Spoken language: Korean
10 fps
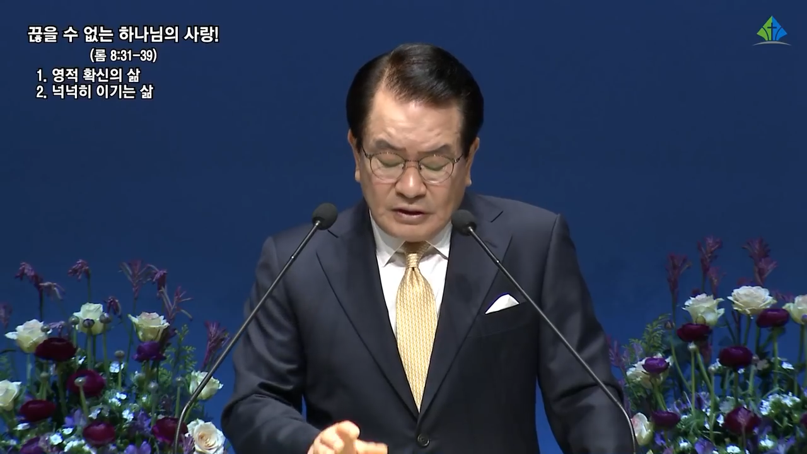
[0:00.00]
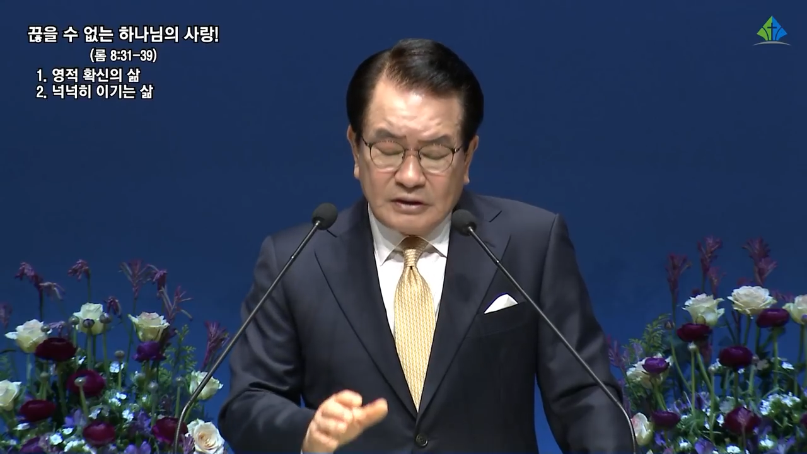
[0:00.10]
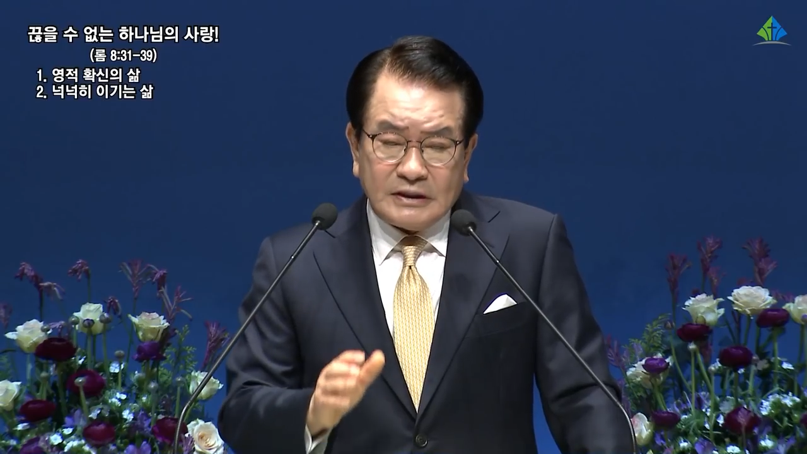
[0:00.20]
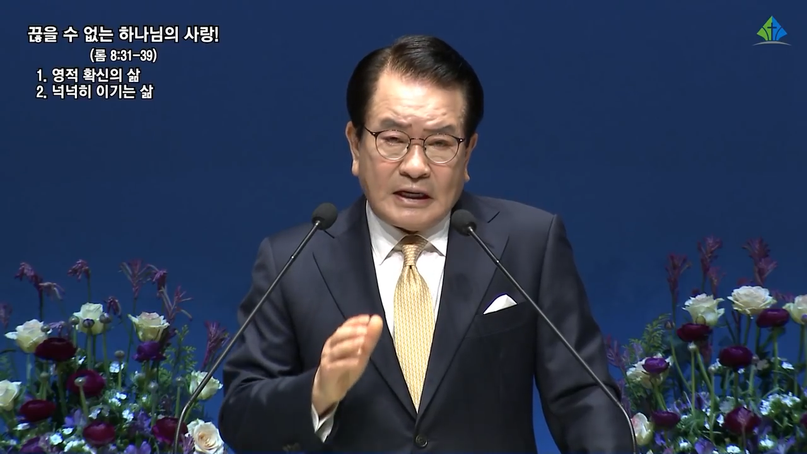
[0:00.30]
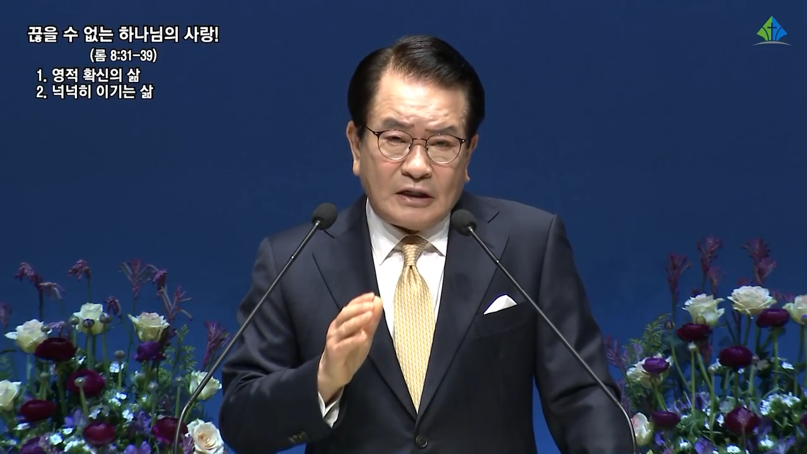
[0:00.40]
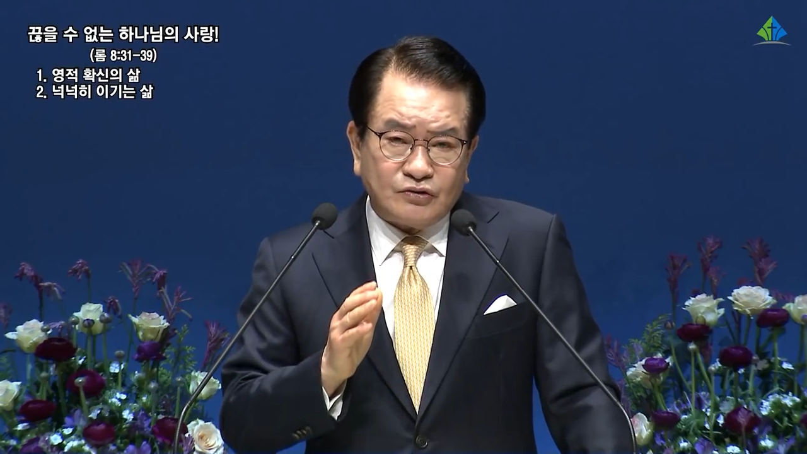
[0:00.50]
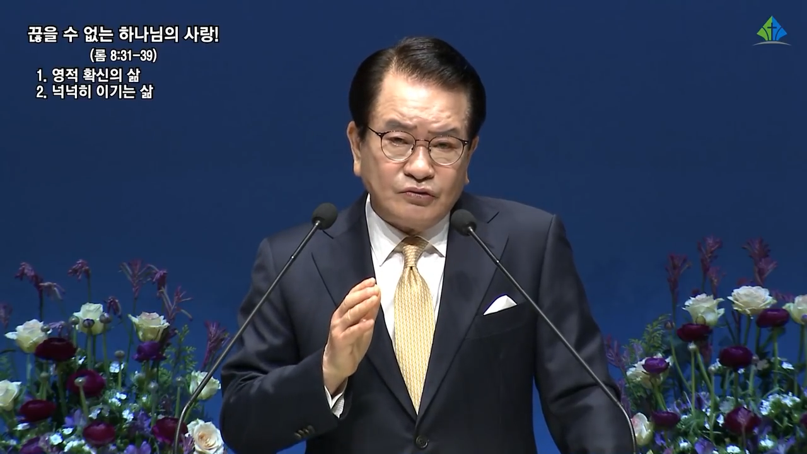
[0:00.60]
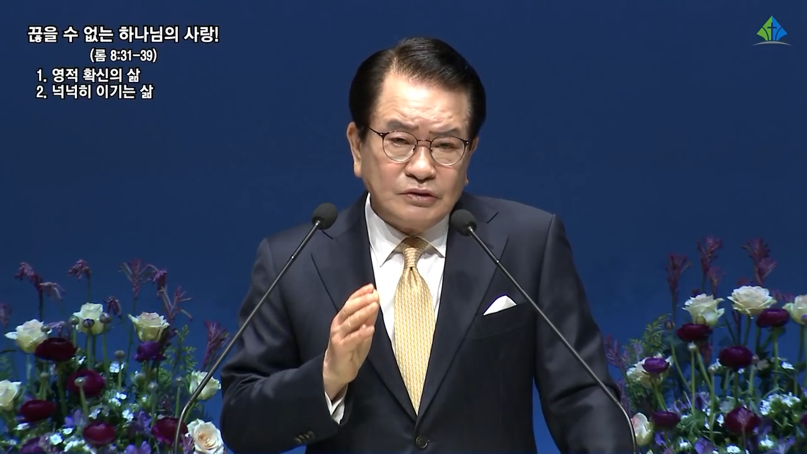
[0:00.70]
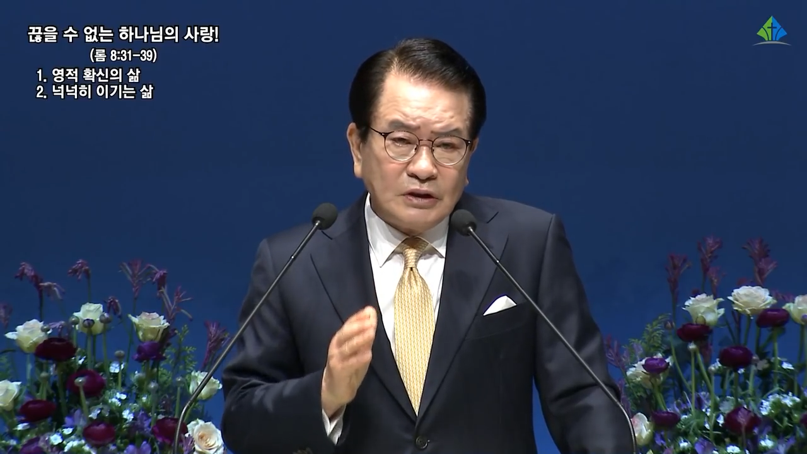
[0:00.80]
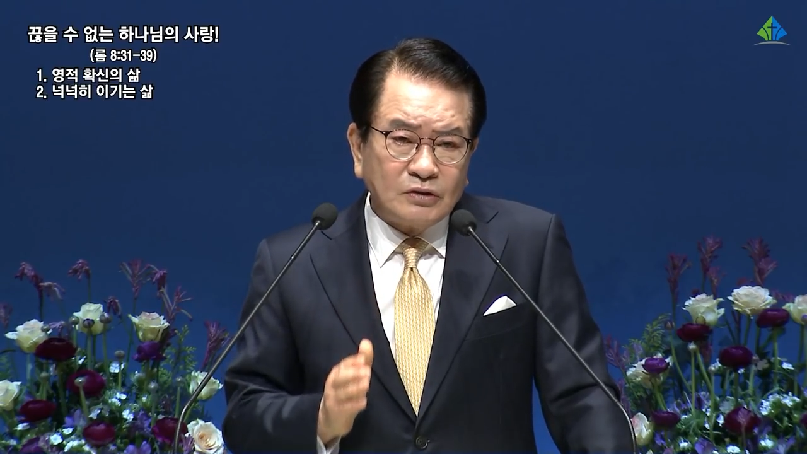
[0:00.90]

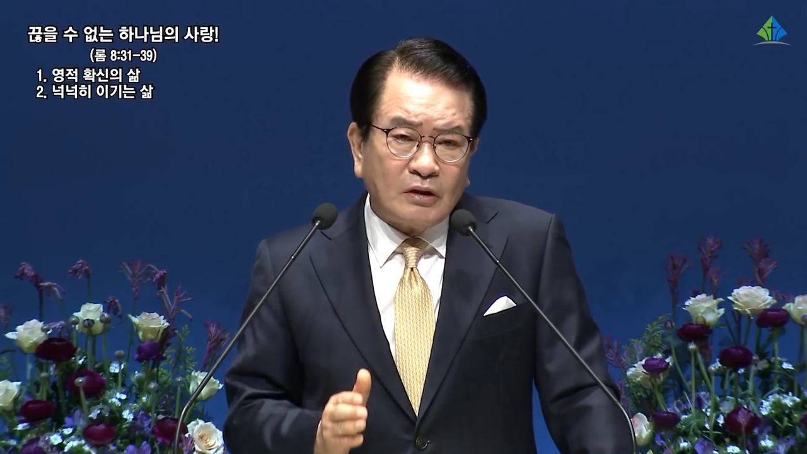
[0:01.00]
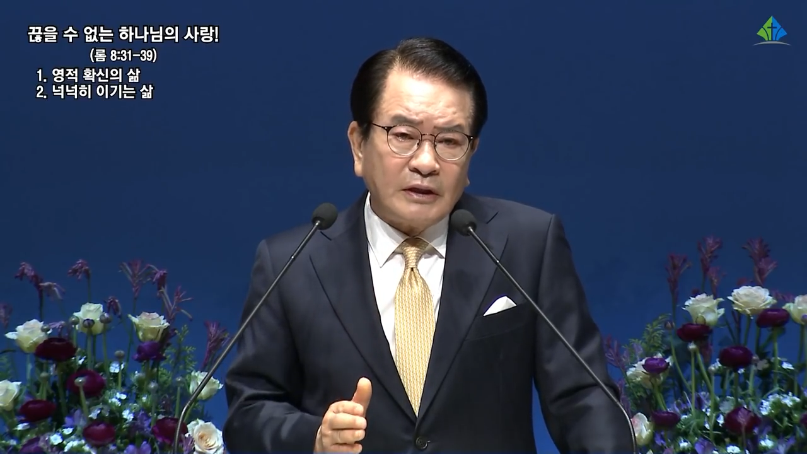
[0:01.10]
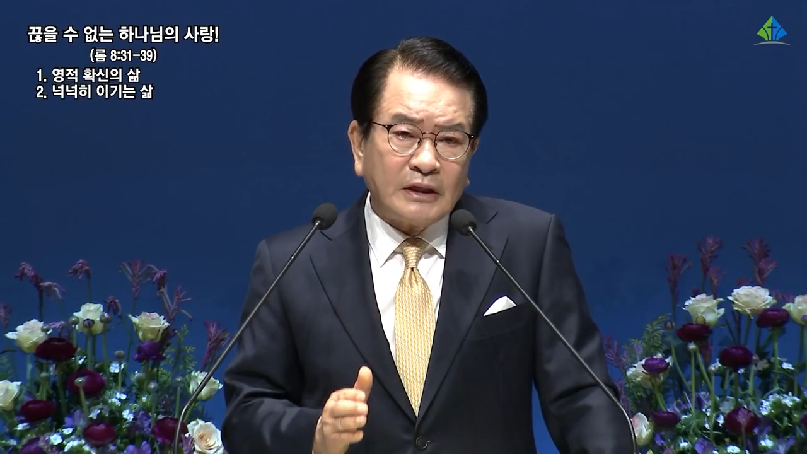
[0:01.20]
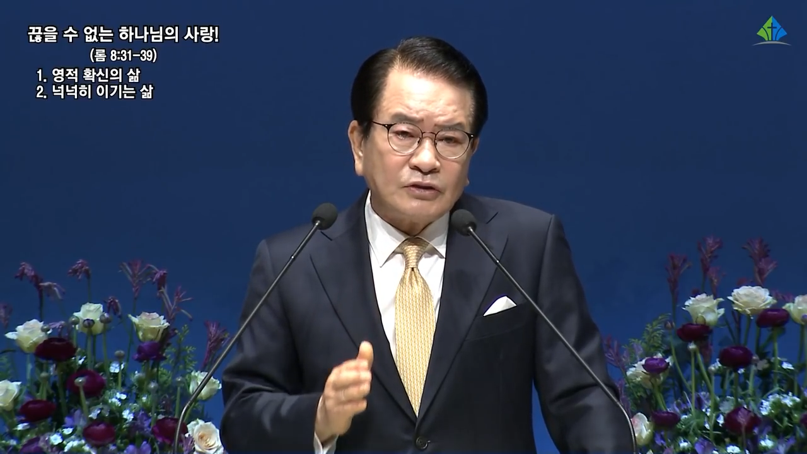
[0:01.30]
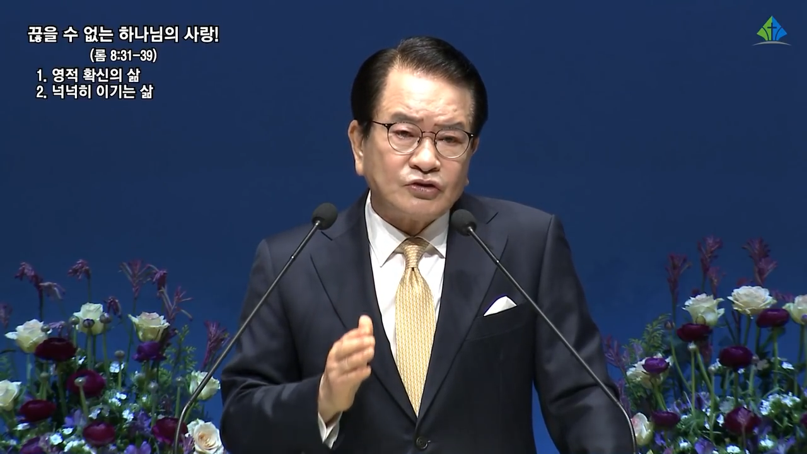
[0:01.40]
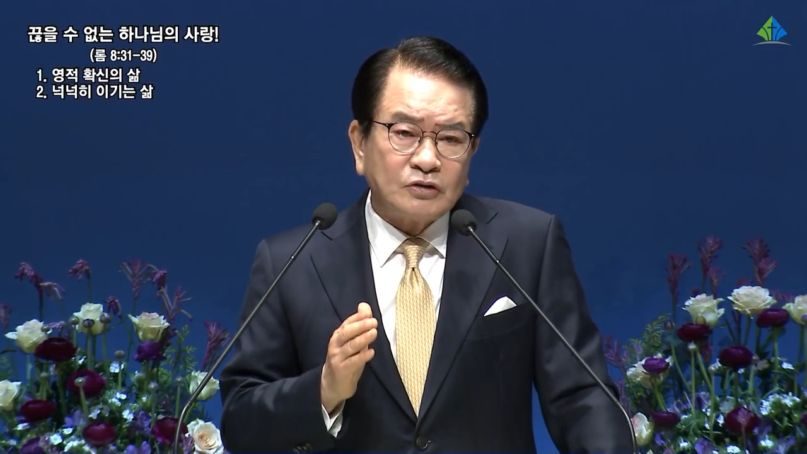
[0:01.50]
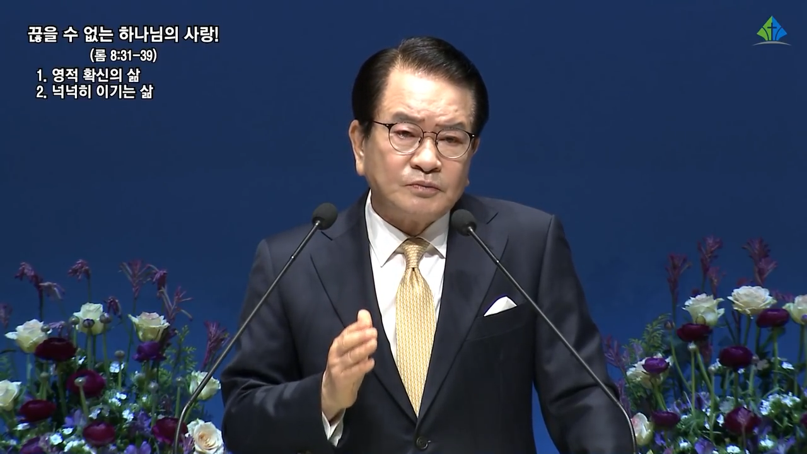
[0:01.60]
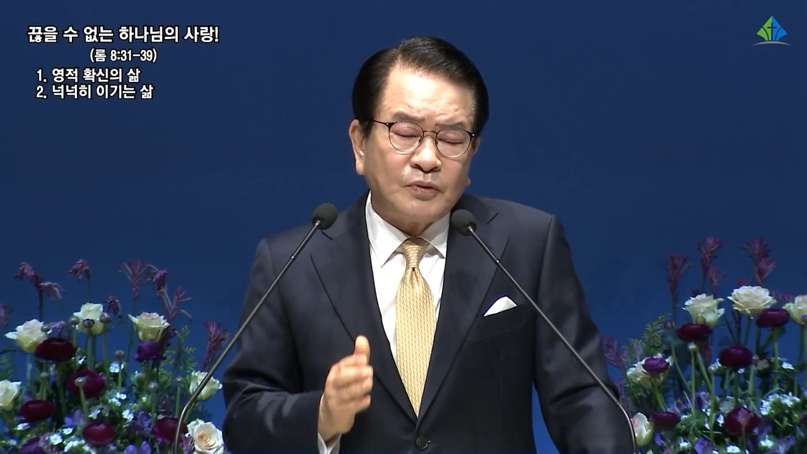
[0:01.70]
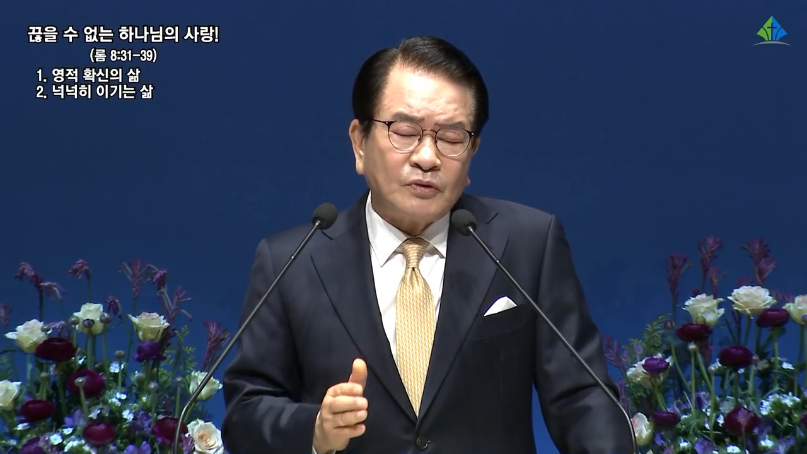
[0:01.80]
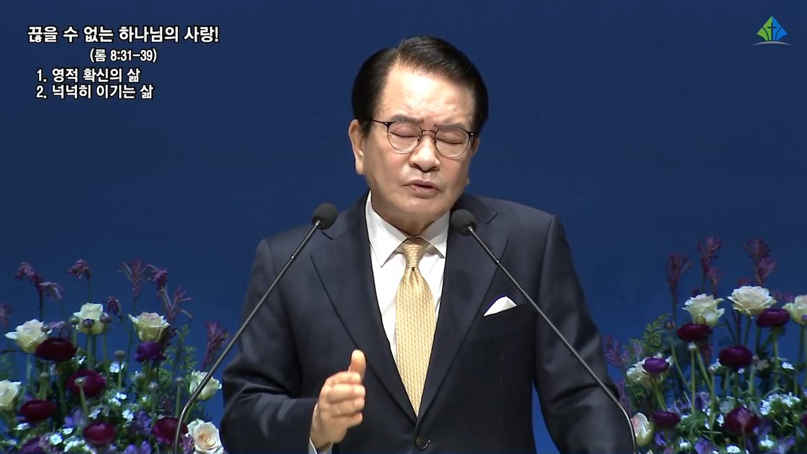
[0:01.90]
나중 영광의
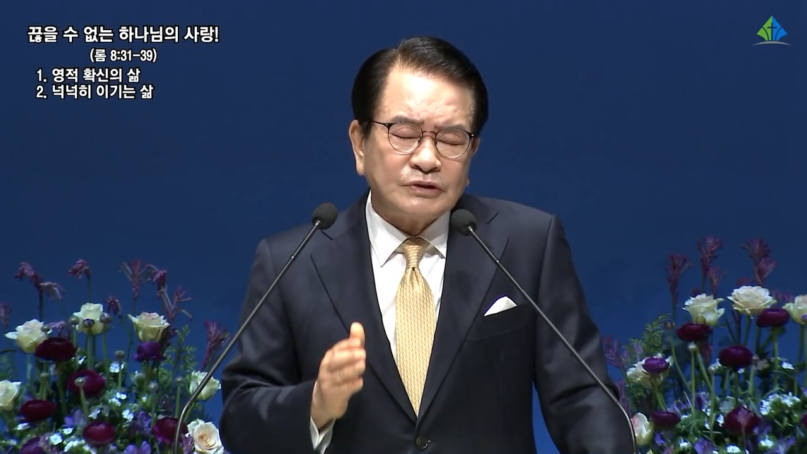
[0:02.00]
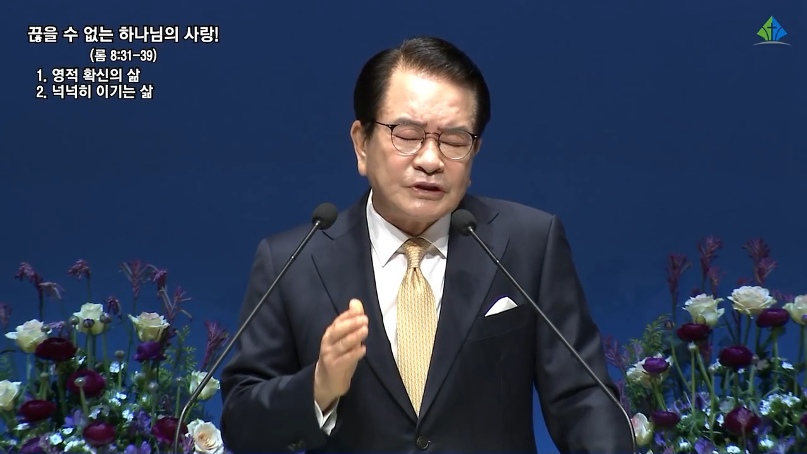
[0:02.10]
축복을